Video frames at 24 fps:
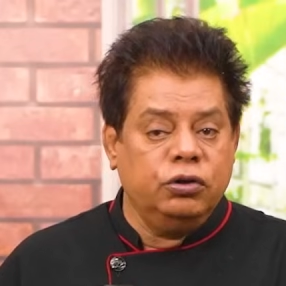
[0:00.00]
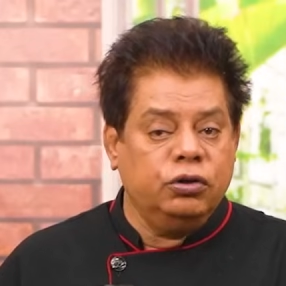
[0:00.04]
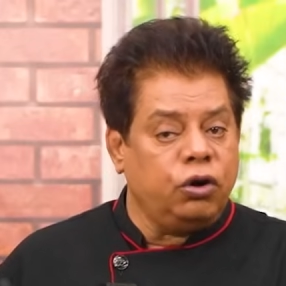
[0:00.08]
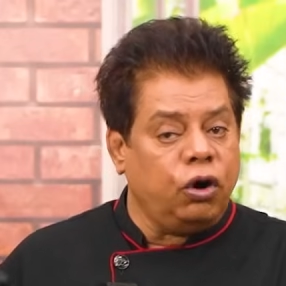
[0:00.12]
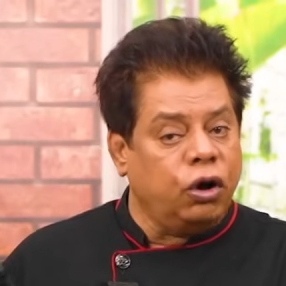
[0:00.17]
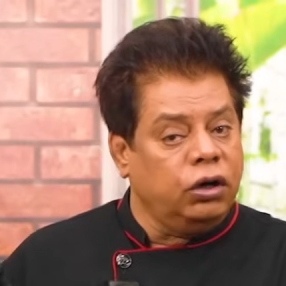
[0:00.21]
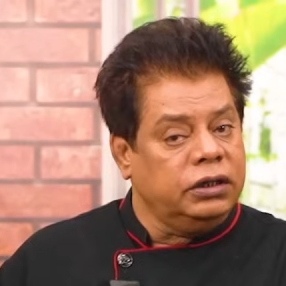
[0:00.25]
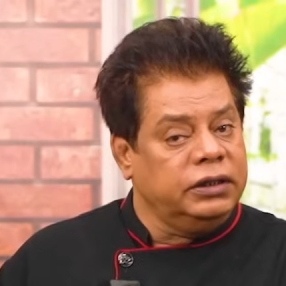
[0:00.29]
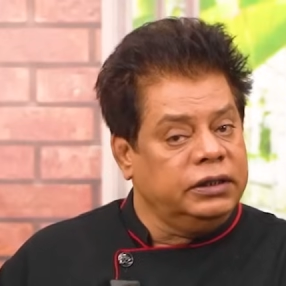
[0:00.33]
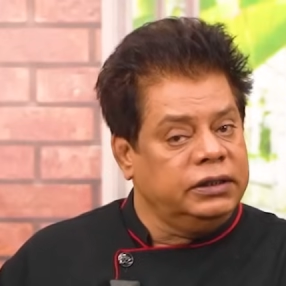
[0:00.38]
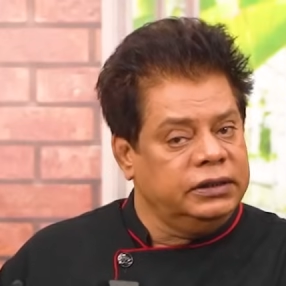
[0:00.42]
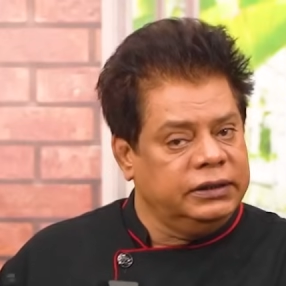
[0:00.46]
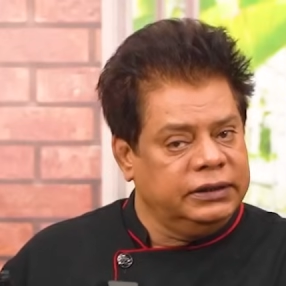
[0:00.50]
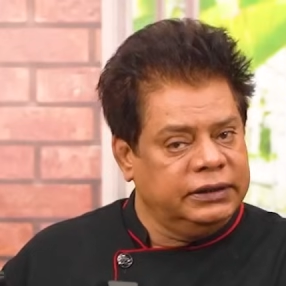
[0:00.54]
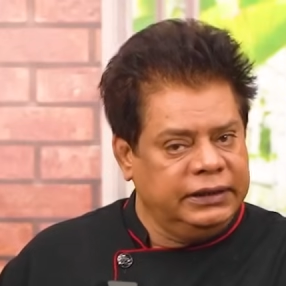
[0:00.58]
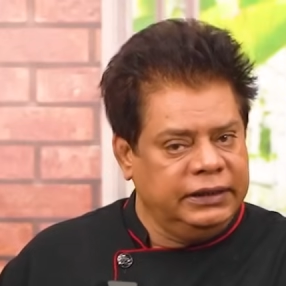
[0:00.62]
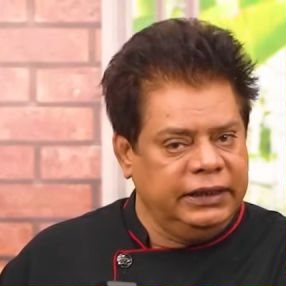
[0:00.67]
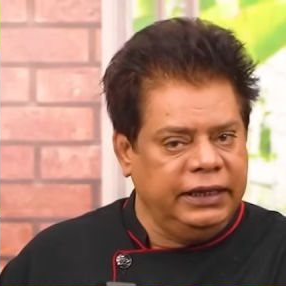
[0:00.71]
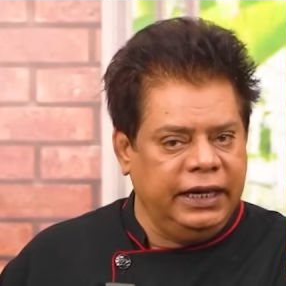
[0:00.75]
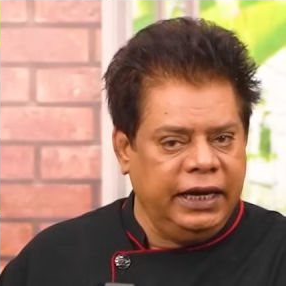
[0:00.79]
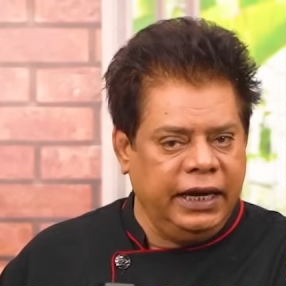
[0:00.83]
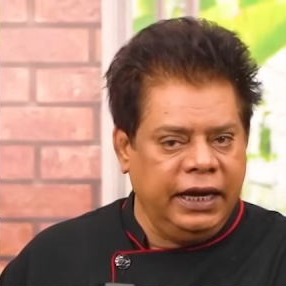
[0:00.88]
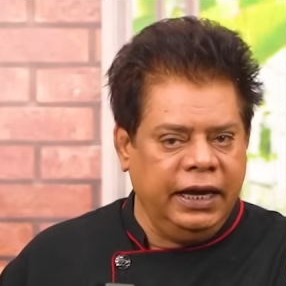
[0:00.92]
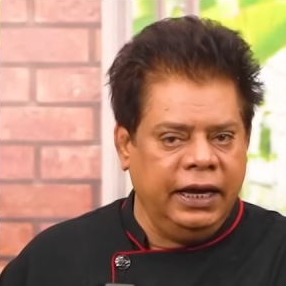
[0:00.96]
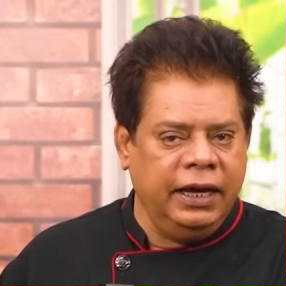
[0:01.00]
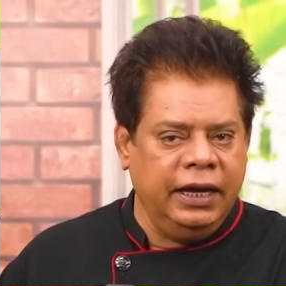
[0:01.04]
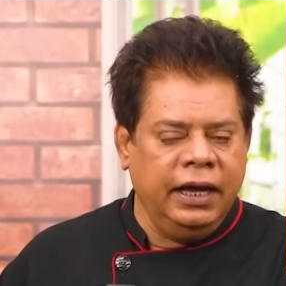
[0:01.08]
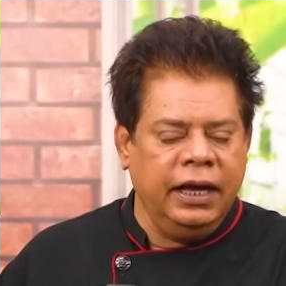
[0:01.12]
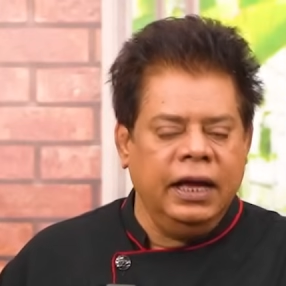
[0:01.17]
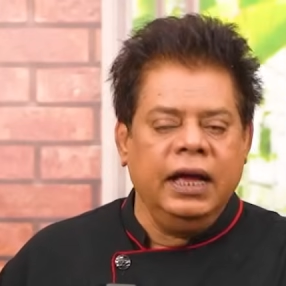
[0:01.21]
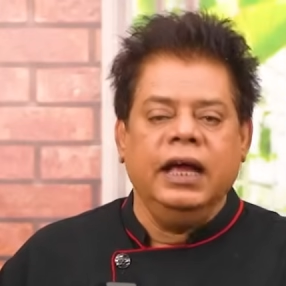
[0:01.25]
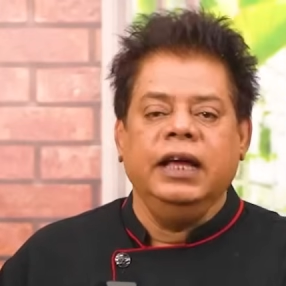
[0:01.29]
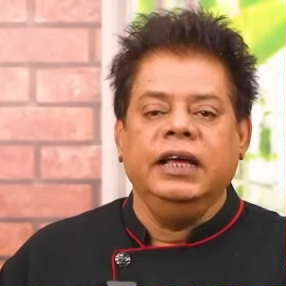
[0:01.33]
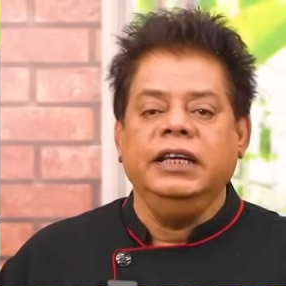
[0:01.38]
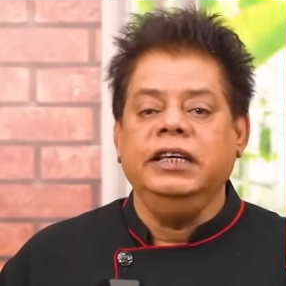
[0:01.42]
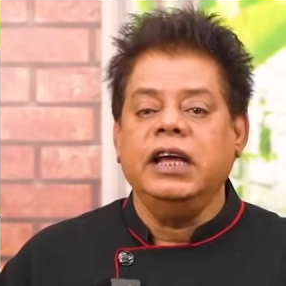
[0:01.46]
डॉट सी ए
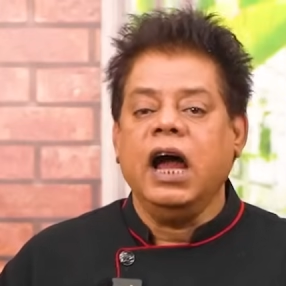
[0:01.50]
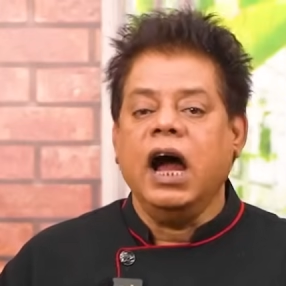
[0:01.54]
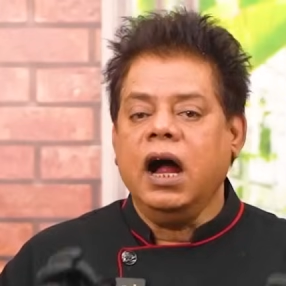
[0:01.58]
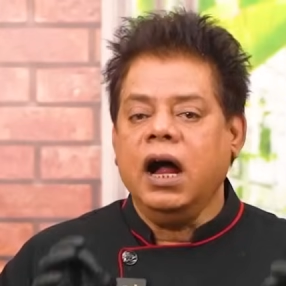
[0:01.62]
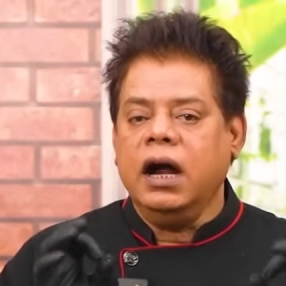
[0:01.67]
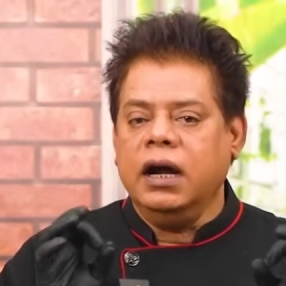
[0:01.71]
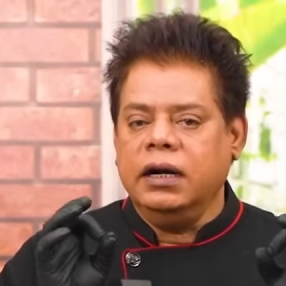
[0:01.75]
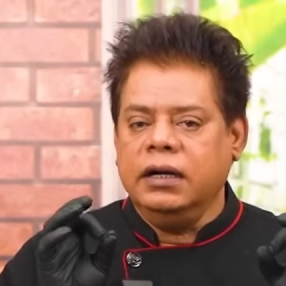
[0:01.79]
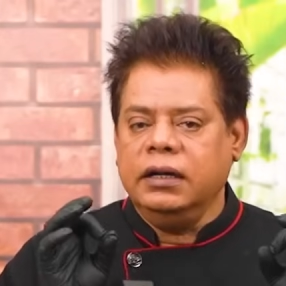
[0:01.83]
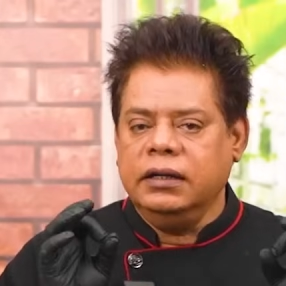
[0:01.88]
या